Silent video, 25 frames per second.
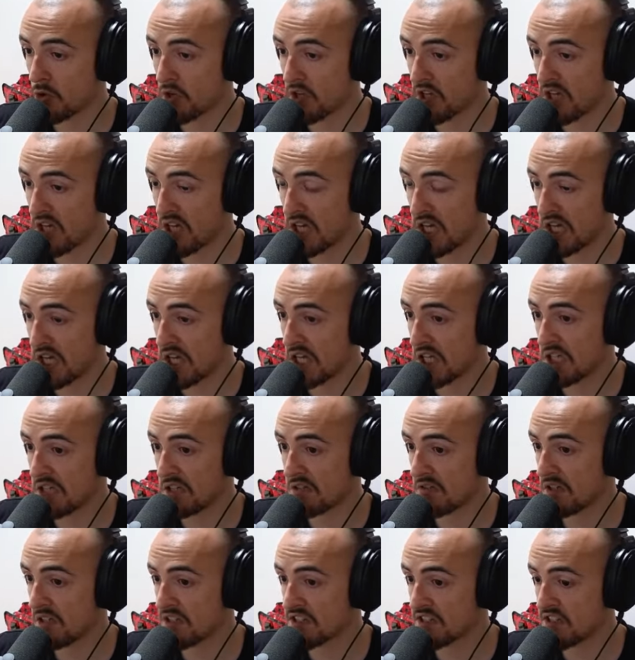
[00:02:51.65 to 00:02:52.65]
che
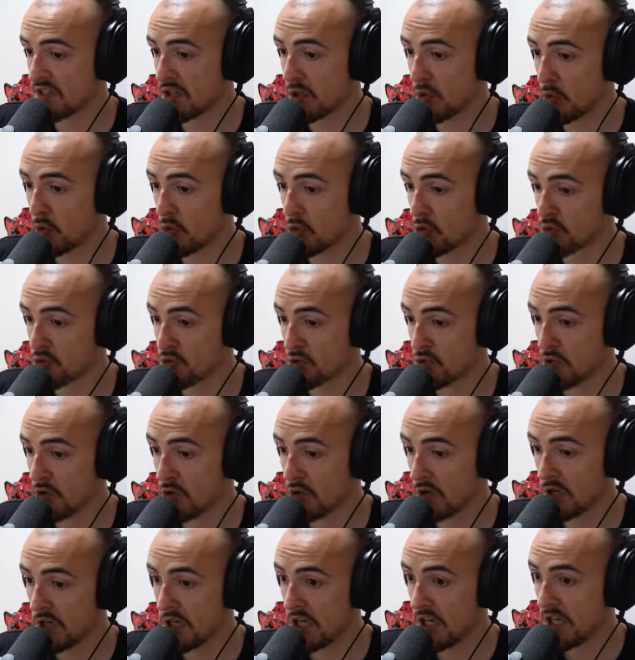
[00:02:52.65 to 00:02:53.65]
è
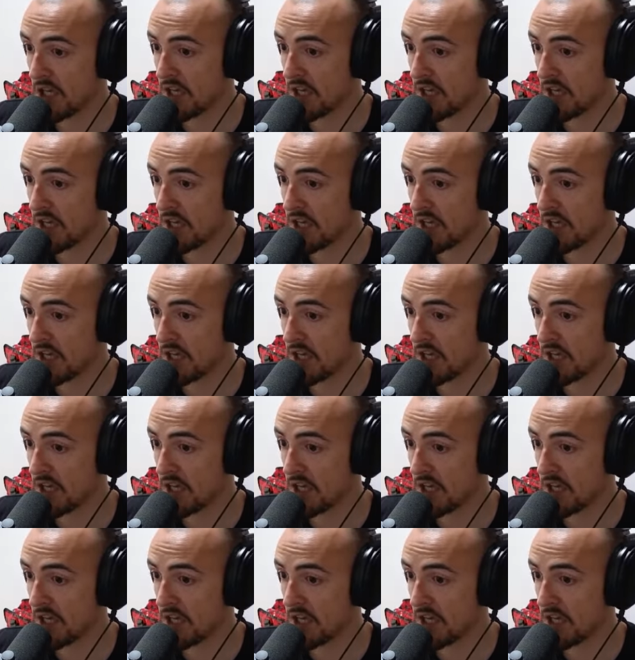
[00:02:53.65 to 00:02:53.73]
stiloso